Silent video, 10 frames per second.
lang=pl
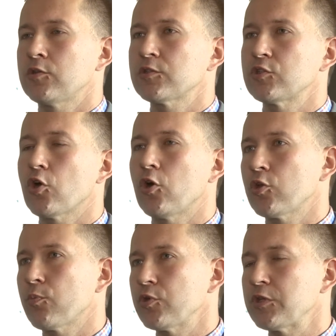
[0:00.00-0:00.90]
dosyć
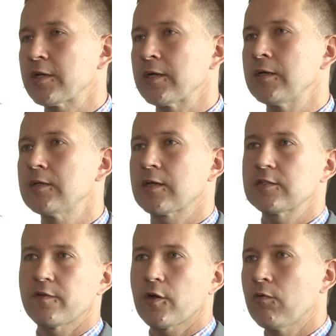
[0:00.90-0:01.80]
hojną politykę
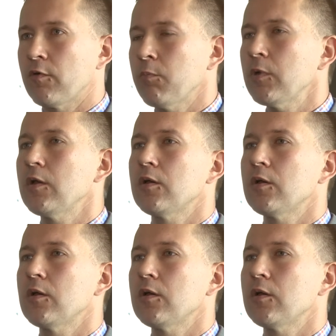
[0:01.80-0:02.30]
transferową, my